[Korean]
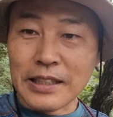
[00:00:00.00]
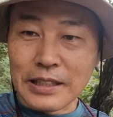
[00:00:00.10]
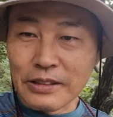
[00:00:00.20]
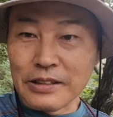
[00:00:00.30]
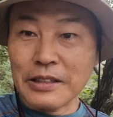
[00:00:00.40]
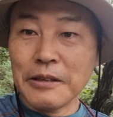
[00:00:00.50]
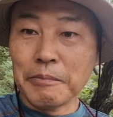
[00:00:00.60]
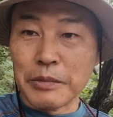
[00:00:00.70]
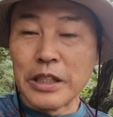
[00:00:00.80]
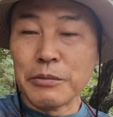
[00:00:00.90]
그런
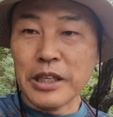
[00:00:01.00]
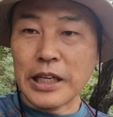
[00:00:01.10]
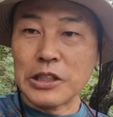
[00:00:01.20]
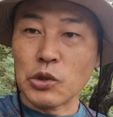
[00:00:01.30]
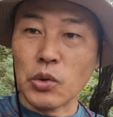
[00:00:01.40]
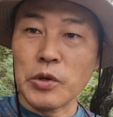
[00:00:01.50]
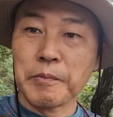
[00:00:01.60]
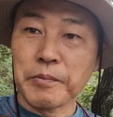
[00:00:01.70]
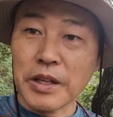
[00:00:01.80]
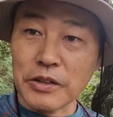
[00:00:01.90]
믿음을 가지고
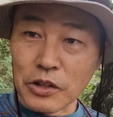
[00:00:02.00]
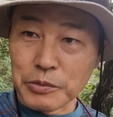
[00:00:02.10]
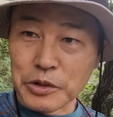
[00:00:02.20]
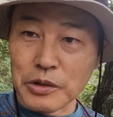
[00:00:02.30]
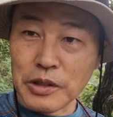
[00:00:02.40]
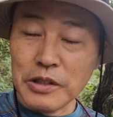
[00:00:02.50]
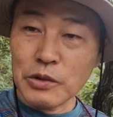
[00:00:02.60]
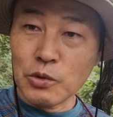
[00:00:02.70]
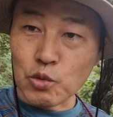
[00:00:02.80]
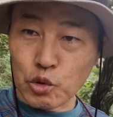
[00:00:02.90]
여러분들
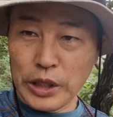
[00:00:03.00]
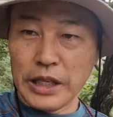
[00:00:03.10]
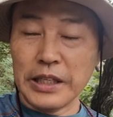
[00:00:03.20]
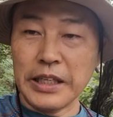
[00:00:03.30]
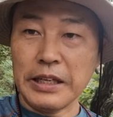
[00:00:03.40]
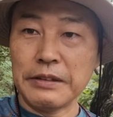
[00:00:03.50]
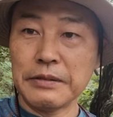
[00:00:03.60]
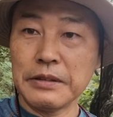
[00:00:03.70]
구해야 돼요.